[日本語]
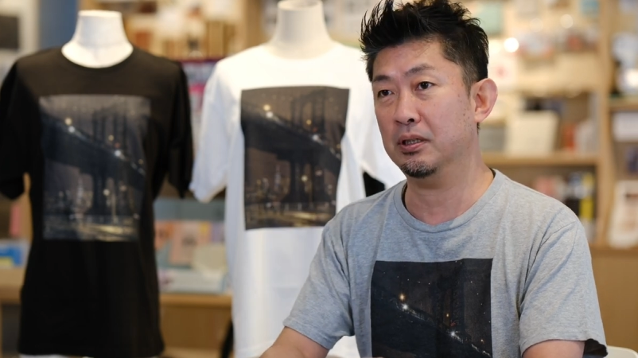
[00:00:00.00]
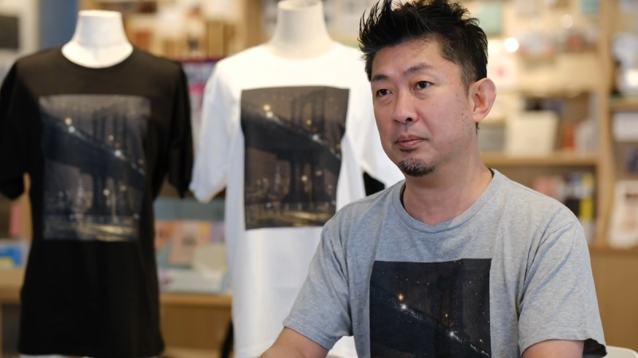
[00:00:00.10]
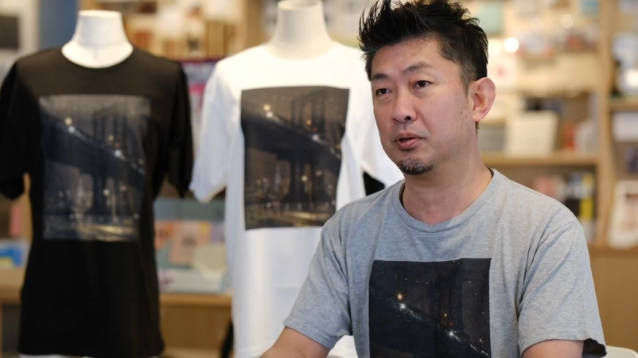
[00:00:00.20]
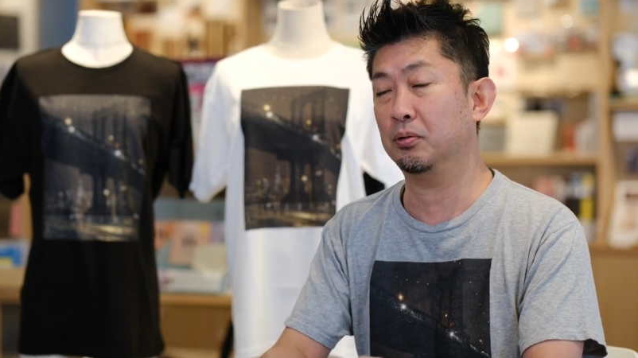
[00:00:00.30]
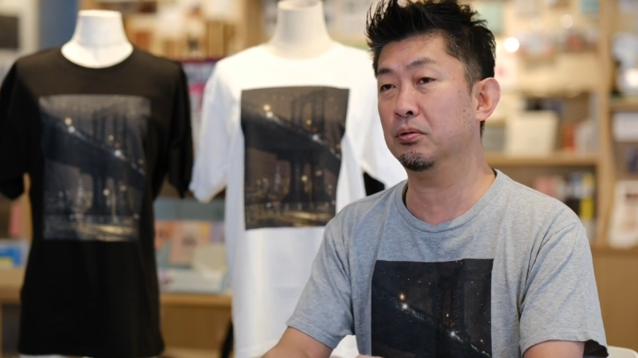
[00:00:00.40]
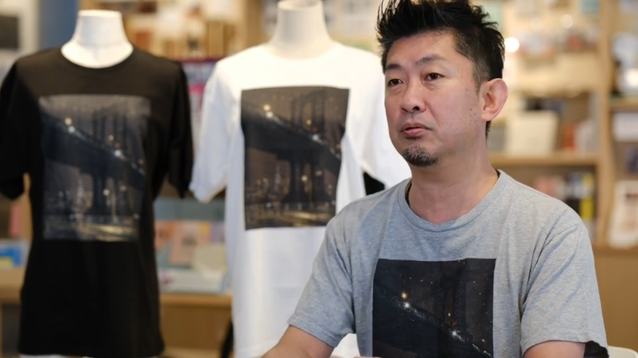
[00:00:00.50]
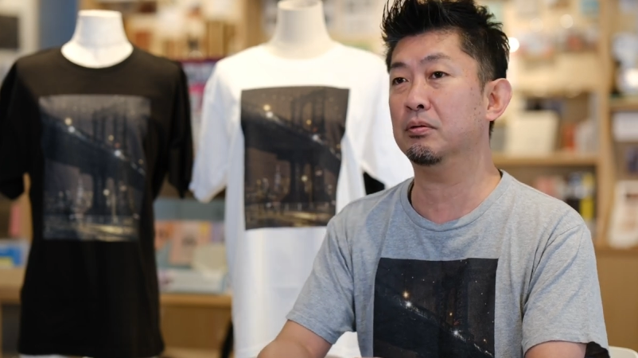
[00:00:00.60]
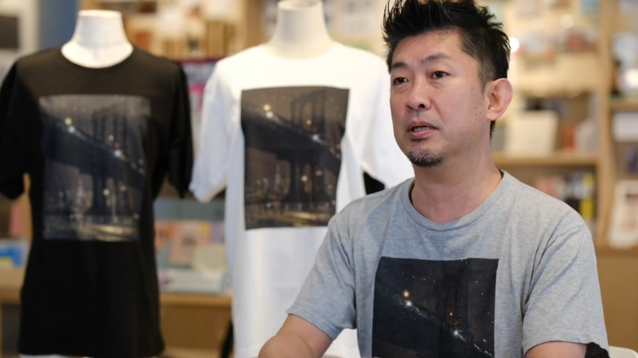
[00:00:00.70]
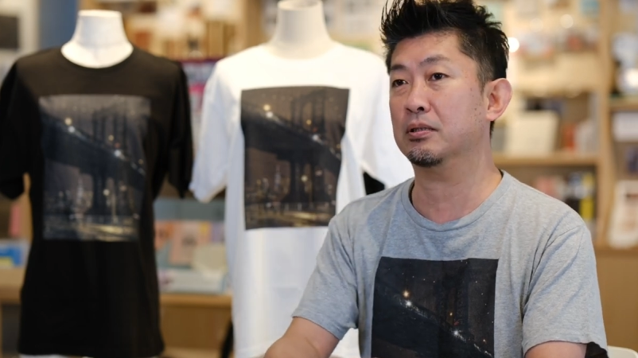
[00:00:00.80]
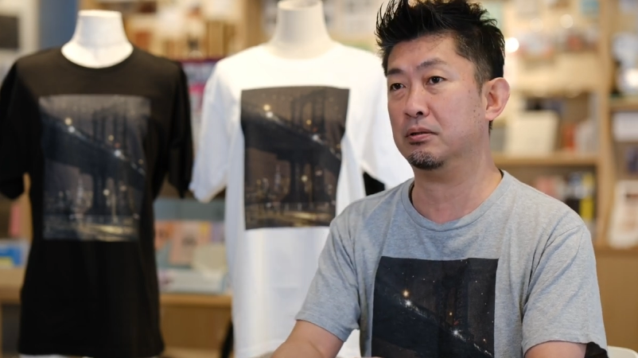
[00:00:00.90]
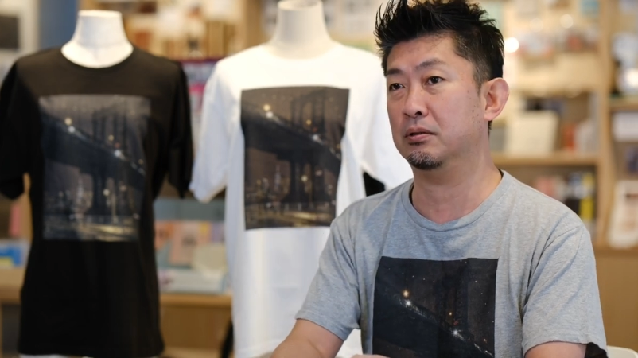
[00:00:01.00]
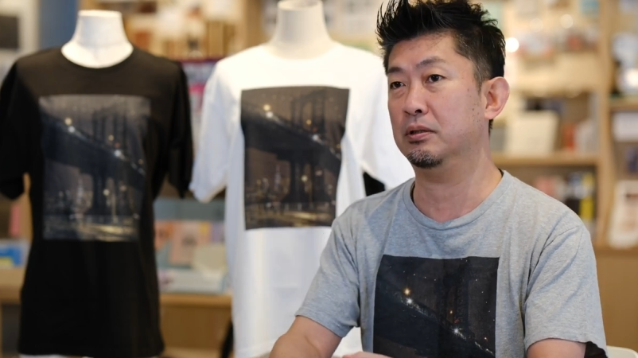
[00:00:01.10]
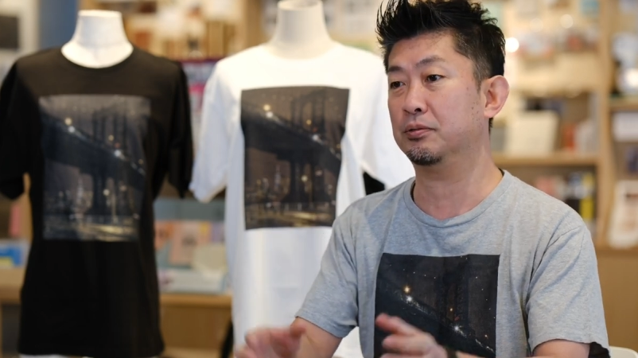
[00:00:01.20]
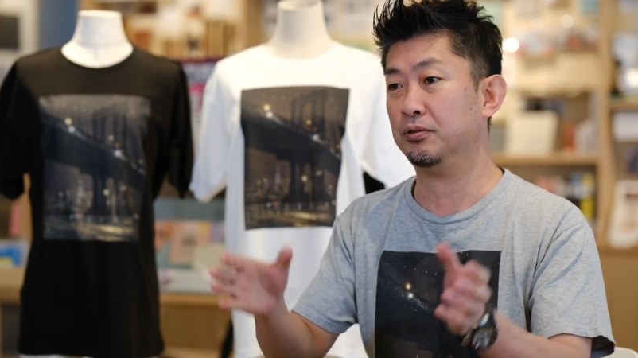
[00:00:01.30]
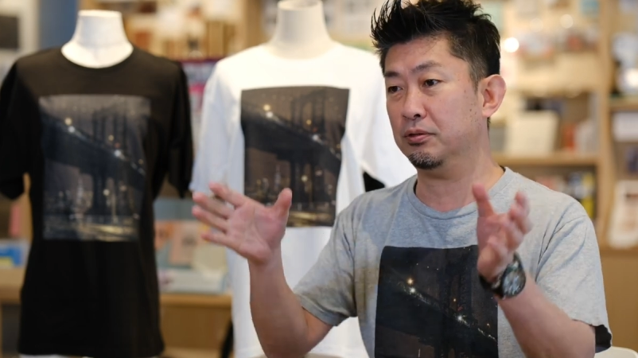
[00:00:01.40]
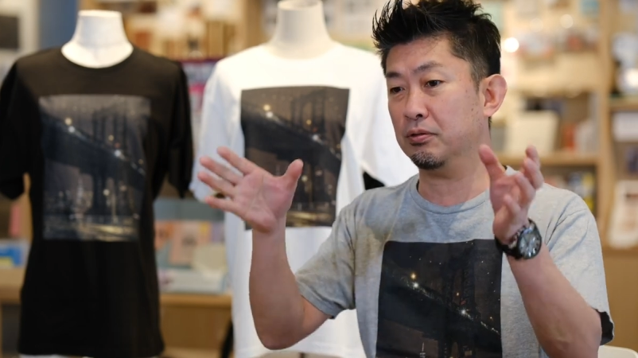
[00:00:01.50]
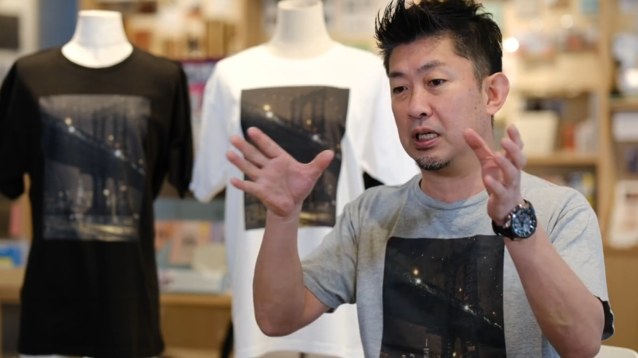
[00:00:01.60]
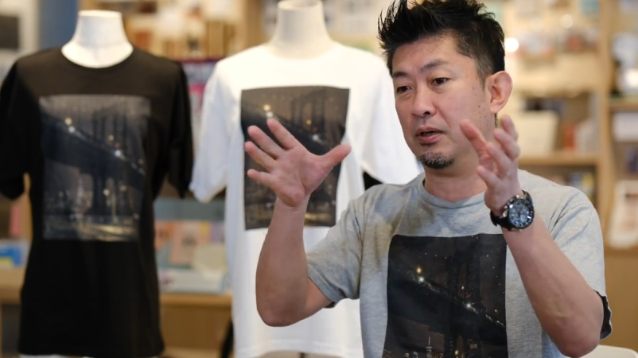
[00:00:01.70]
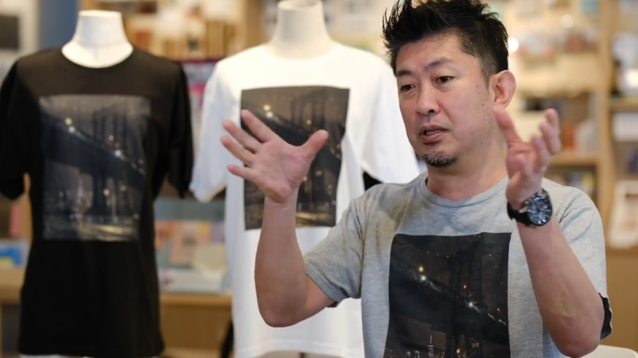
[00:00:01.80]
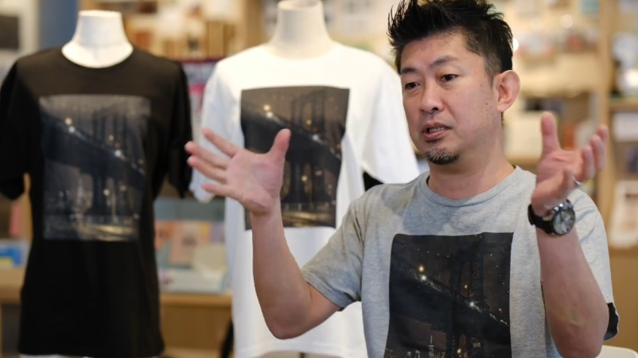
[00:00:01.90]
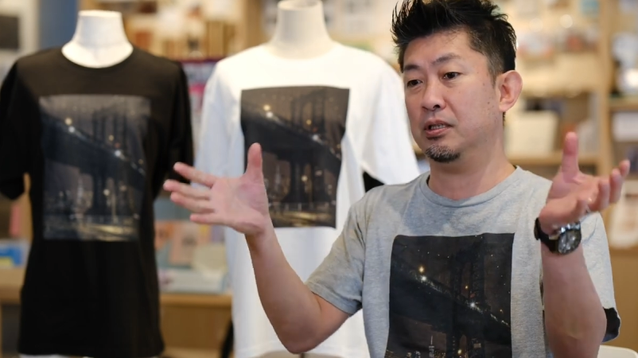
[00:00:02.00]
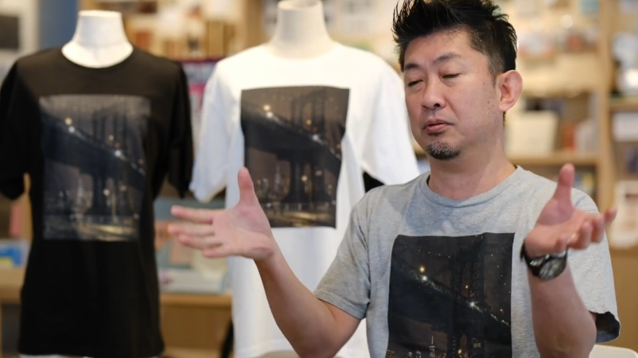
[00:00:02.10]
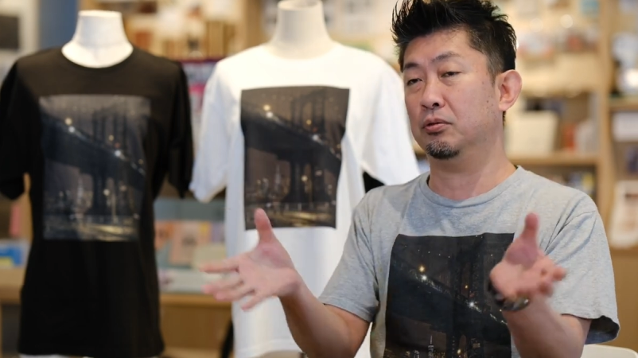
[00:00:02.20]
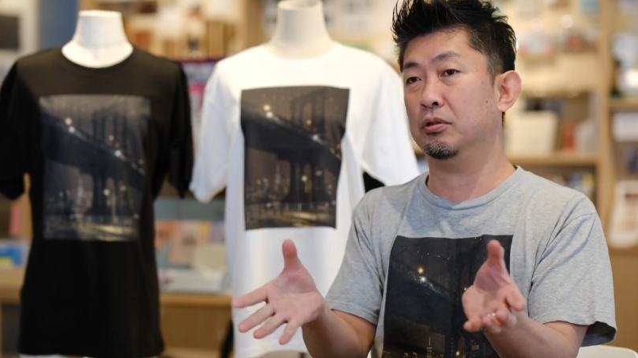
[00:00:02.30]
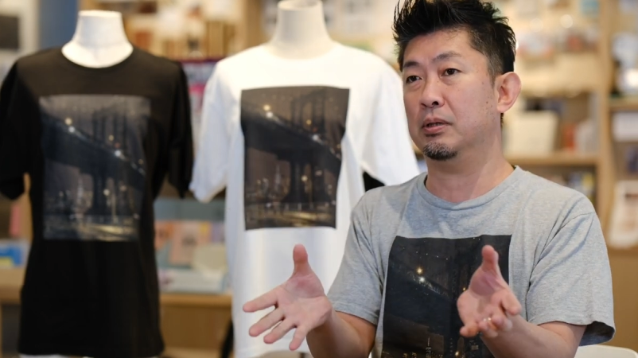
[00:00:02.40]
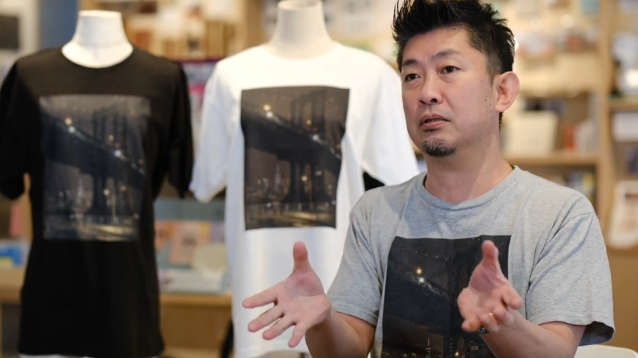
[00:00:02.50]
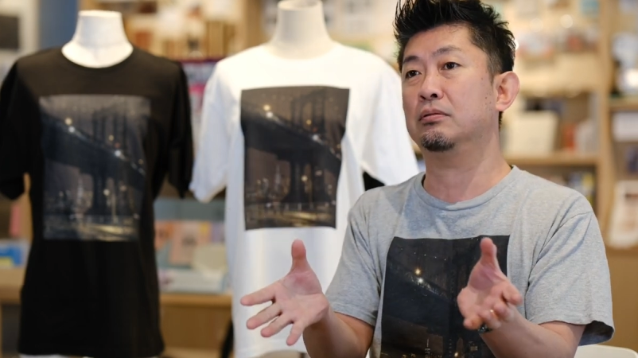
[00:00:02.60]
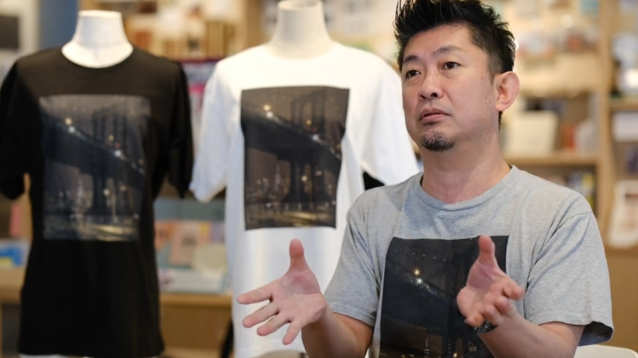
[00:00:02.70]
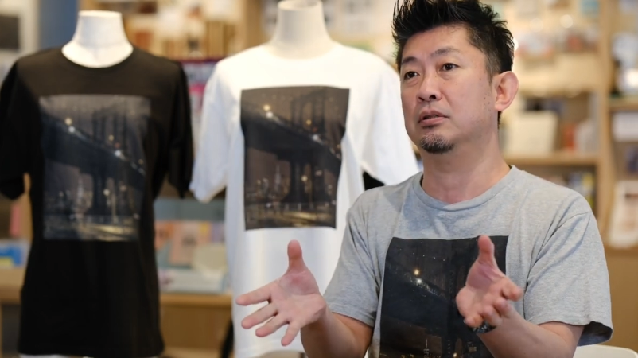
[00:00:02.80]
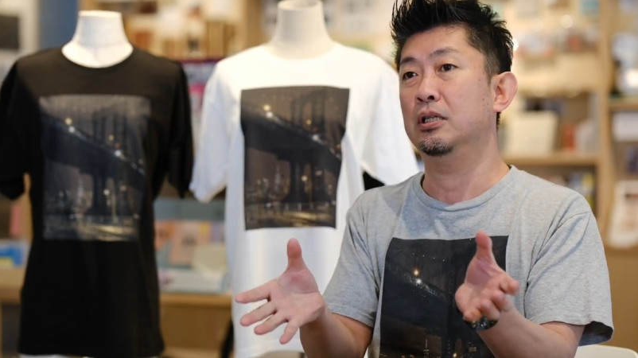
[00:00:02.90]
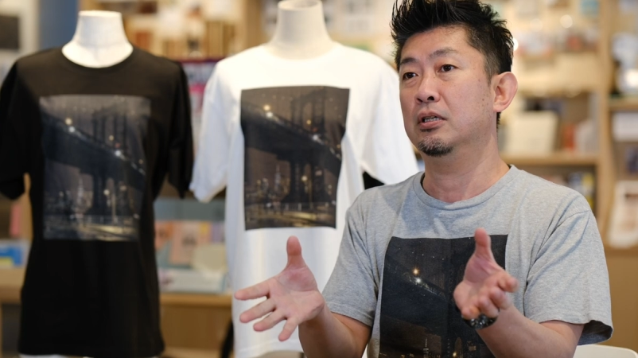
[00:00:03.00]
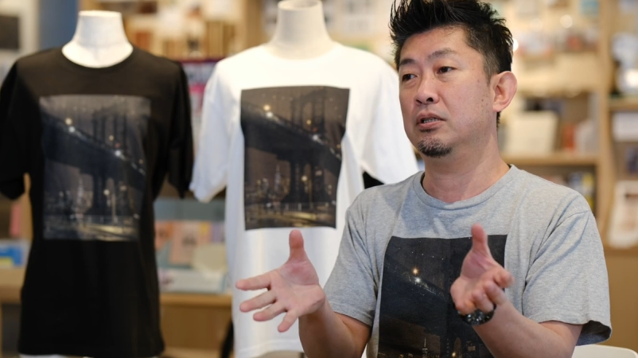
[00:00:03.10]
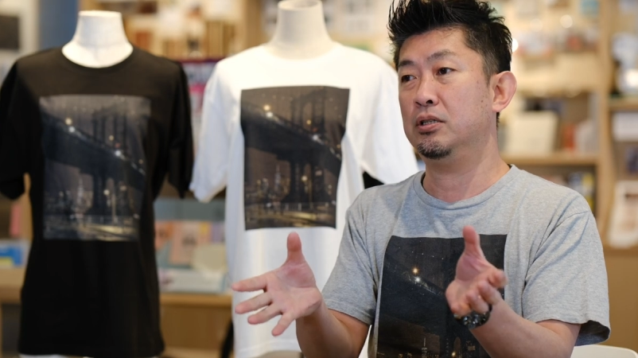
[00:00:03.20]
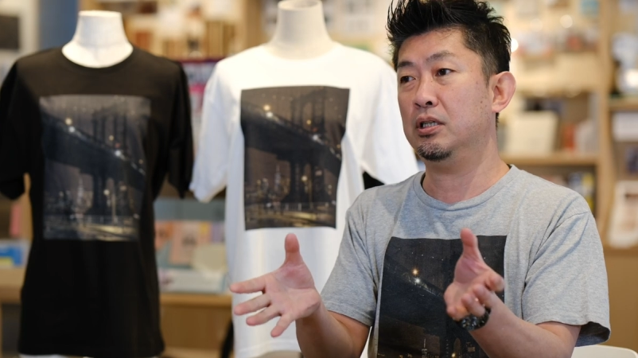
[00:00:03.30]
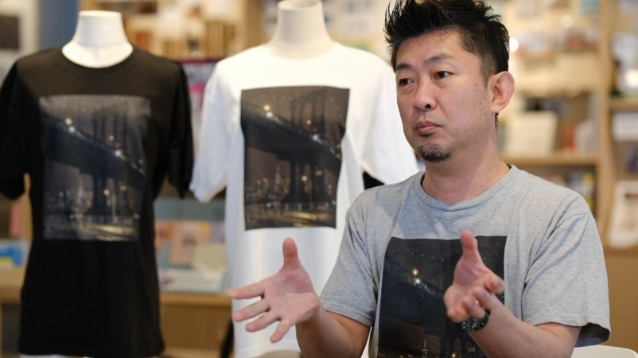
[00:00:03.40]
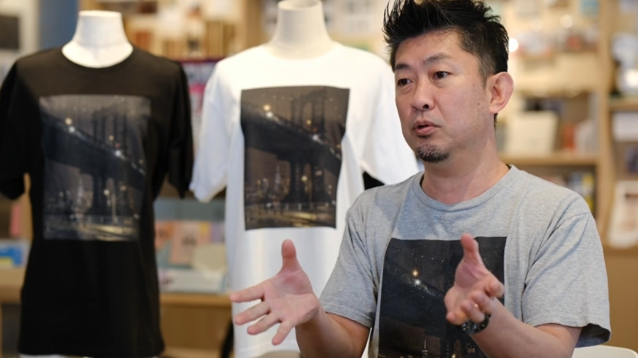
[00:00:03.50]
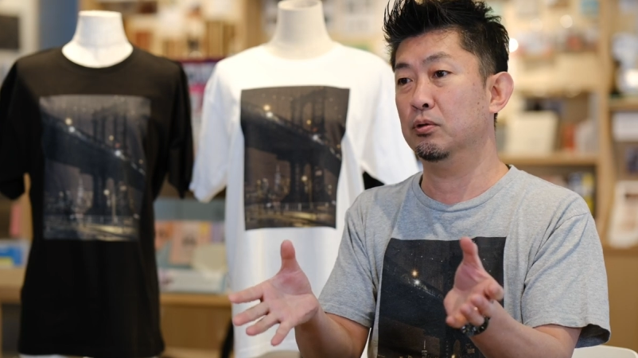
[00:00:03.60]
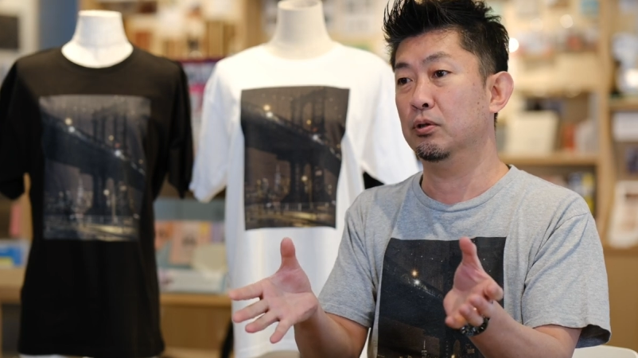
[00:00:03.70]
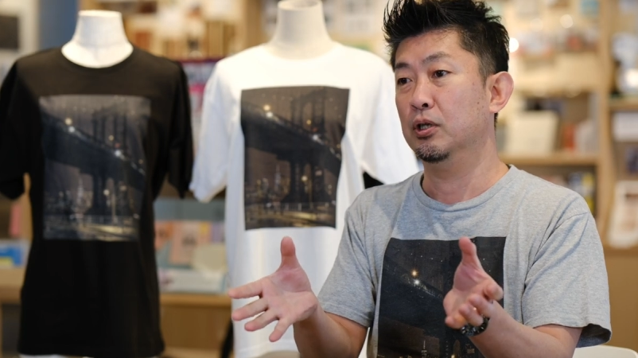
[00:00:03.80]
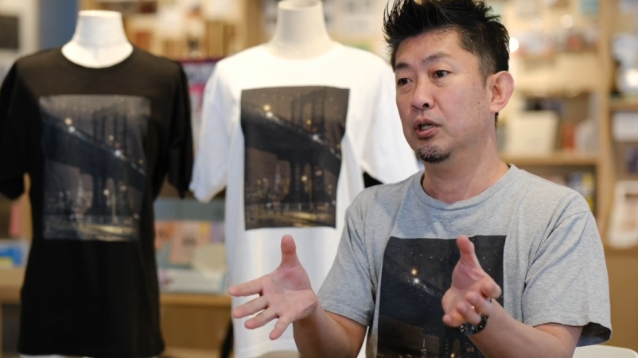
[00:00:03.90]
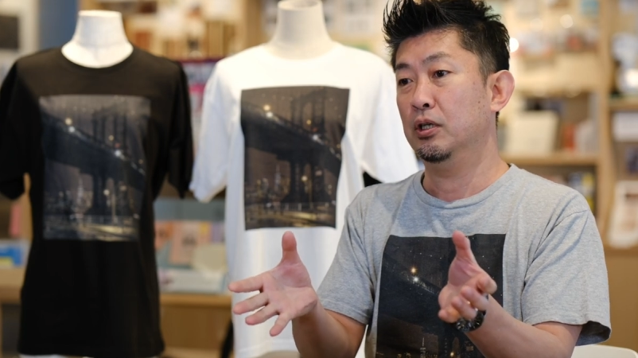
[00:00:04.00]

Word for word: やっぱりトートバッグ、いや普通の革製のトートバッグにしても、